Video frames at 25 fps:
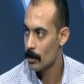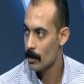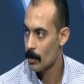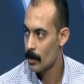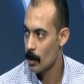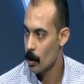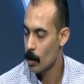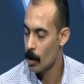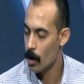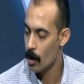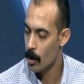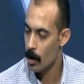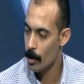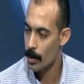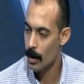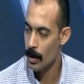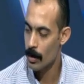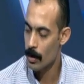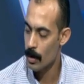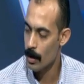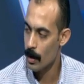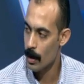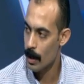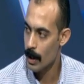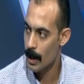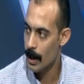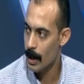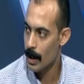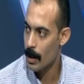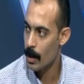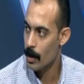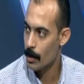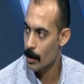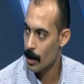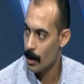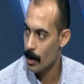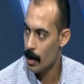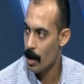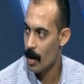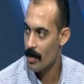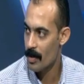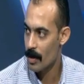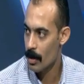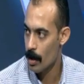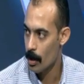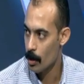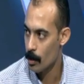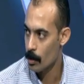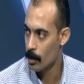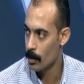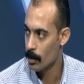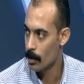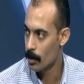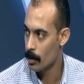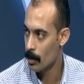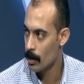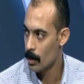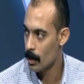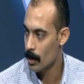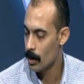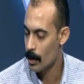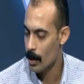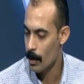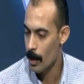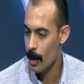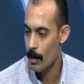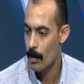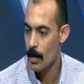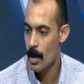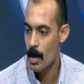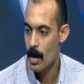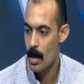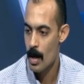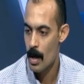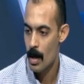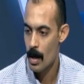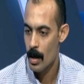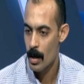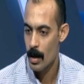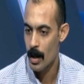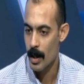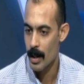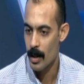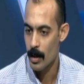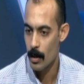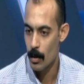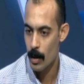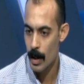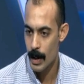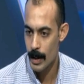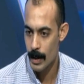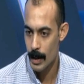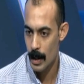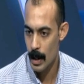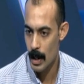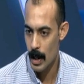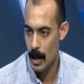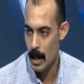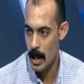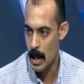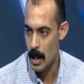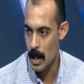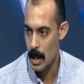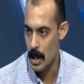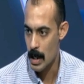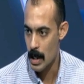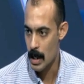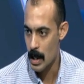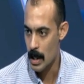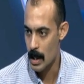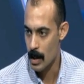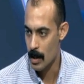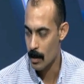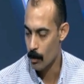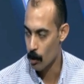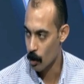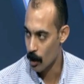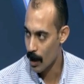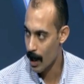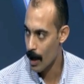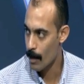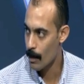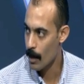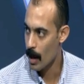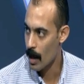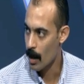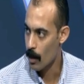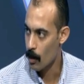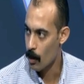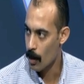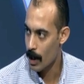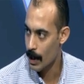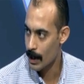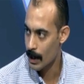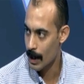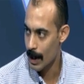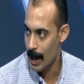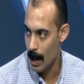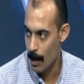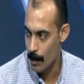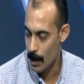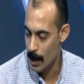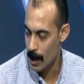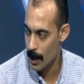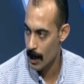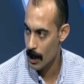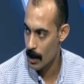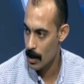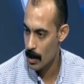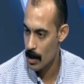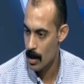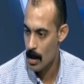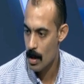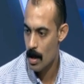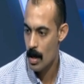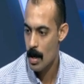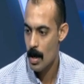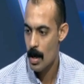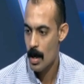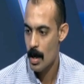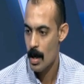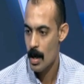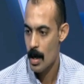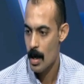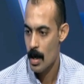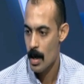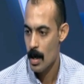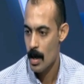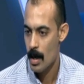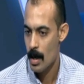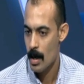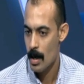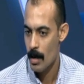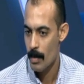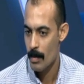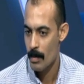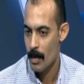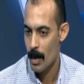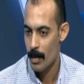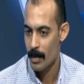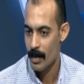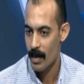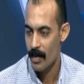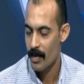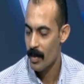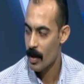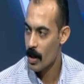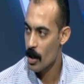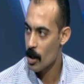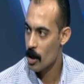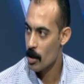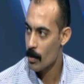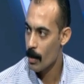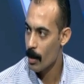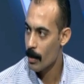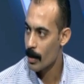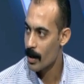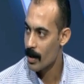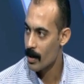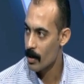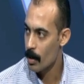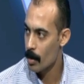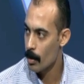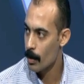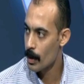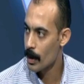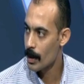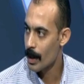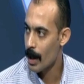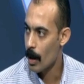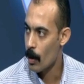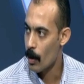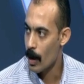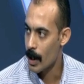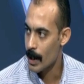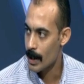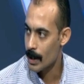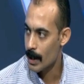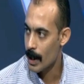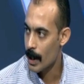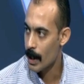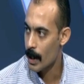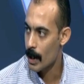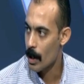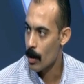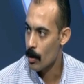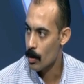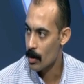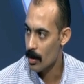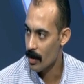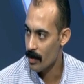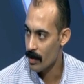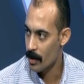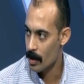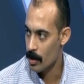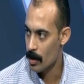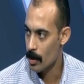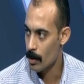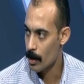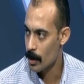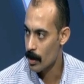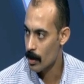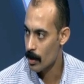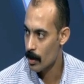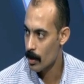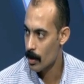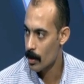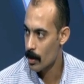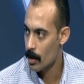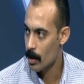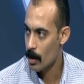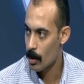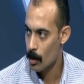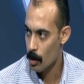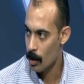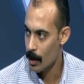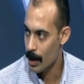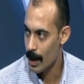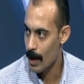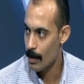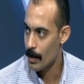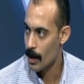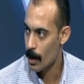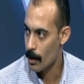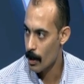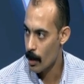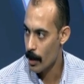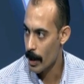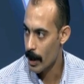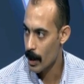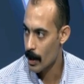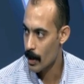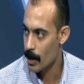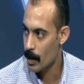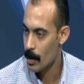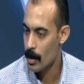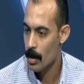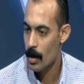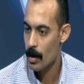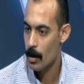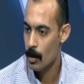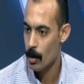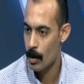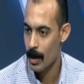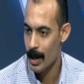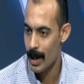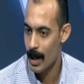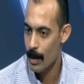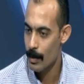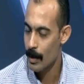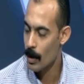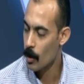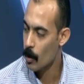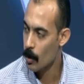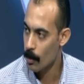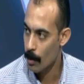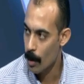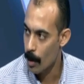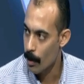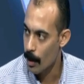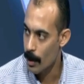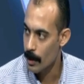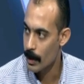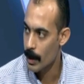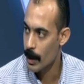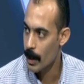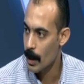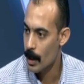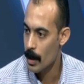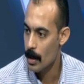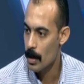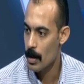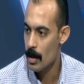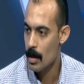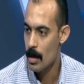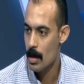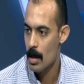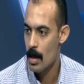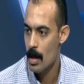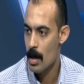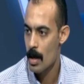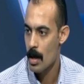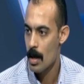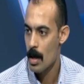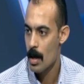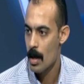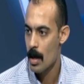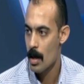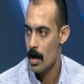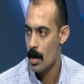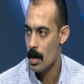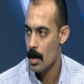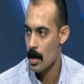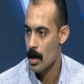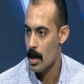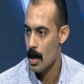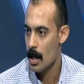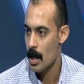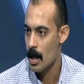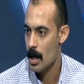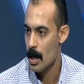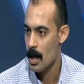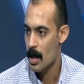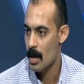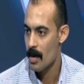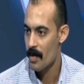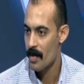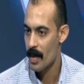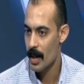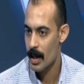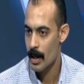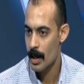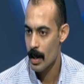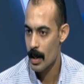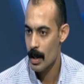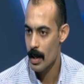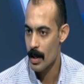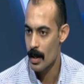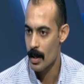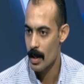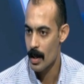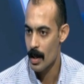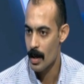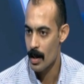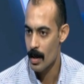نعم. ان هو بيختار الرجاله اللي بتطلع في ظهره اه تمام لان وقت المداهمه او وقت العمليه مم. ما بتفرقش ما بين ضابط او عسكري او صف ضابط كلها بتبقى واحد كلها بتاكل مع بعض هناك الفكره ان